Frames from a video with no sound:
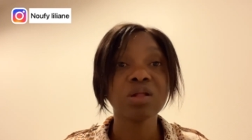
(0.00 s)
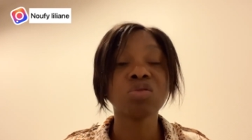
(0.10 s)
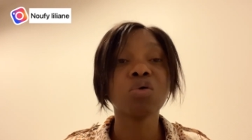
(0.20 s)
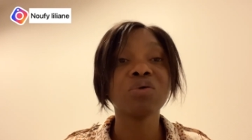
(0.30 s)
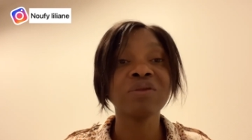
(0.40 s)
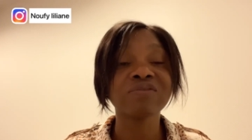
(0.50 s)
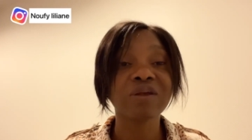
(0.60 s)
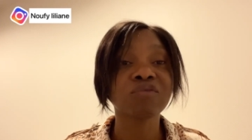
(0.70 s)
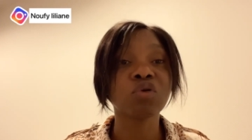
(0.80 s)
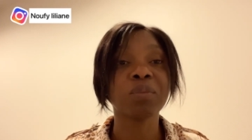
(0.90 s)
Donc, ils
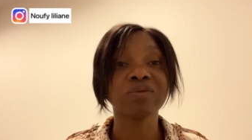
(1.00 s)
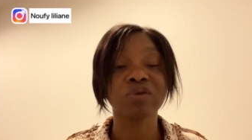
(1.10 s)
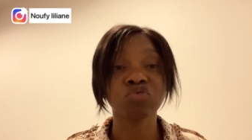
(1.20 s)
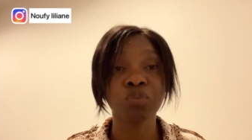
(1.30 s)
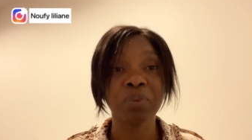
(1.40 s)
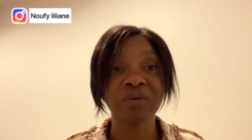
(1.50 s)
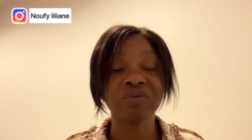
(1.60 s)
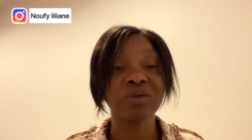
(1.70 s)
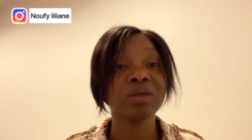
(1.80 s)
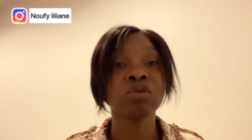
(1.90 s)
savent comment ça se passe.
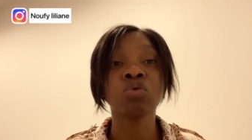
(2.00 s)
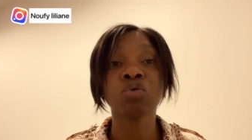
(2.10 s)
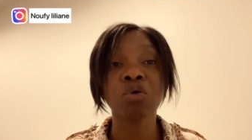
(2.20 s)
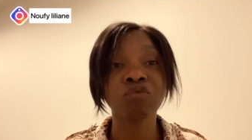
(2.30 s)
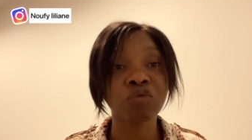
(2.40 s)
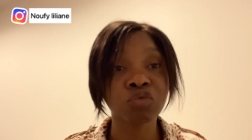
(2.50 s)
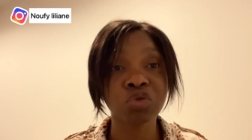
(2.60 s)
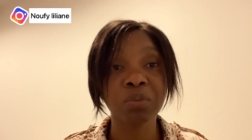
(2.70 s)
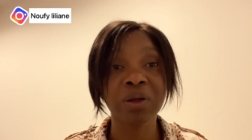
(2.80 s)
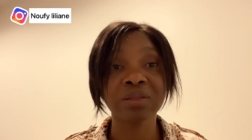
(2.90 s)
Donc D'aucuns vont vous
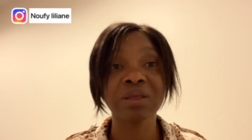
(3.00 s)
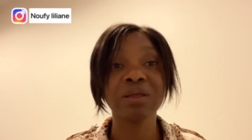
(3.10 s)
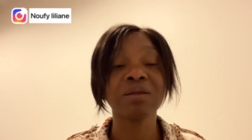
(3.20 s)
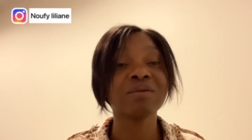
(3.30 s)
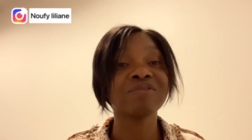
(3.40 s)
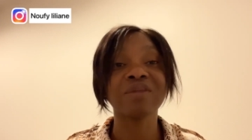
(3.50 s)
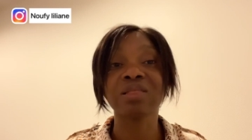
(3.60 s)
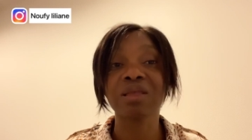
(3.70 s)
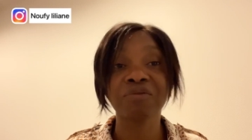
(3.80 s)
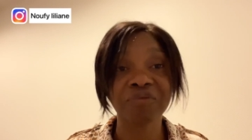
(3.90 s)
demander
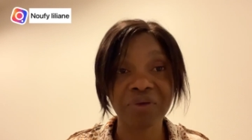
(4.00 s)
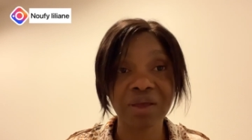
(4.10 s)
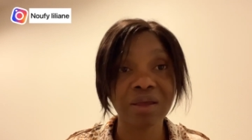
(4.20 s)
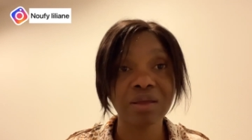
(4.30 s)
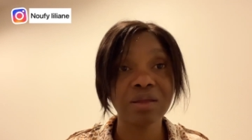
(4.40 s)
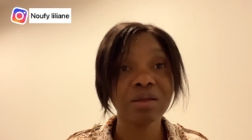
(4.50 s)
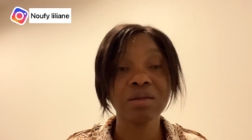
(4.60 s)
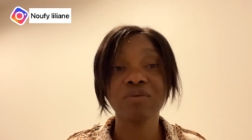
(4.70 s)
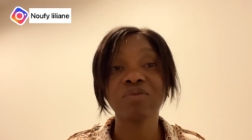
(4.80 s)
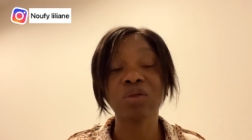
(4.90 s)
certains frais.
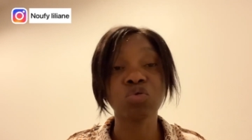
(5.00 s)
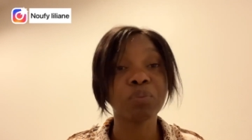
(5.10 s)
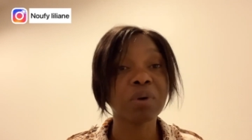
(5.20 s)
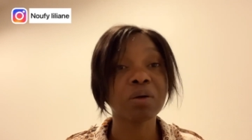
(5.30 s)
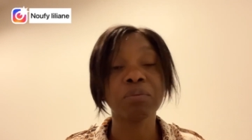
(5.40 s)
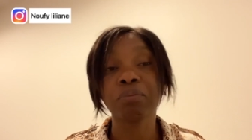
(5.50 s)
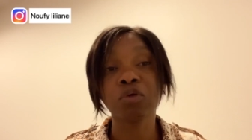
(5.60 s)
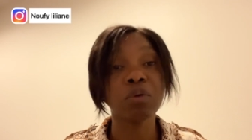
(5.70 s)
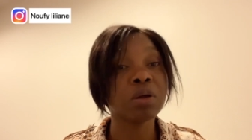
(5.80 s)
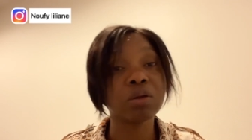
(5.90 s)
Ça dépend,
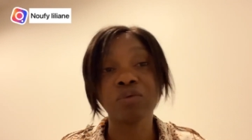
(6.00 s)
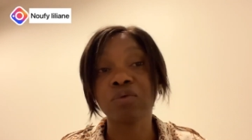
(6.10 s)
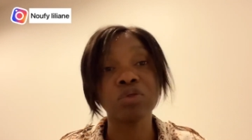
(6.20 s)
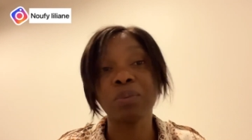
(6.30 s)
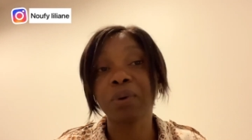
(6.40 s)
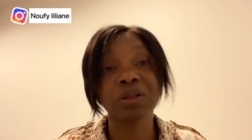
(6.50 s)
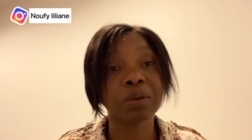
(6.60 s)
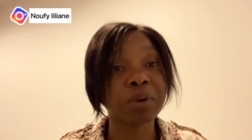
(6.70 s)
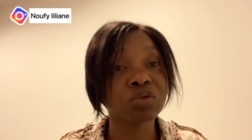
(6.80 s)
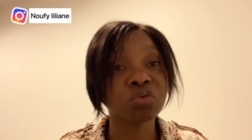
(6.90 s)
euh,
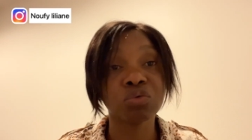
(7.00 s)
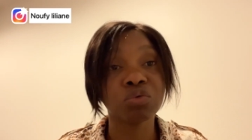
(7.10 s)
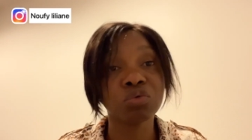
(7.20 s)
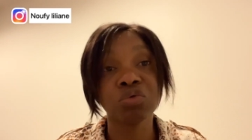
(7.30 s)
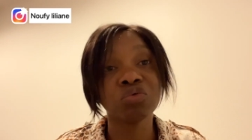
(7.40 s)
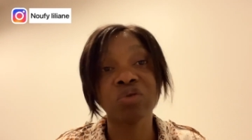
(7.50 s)
dépendamment de, de ce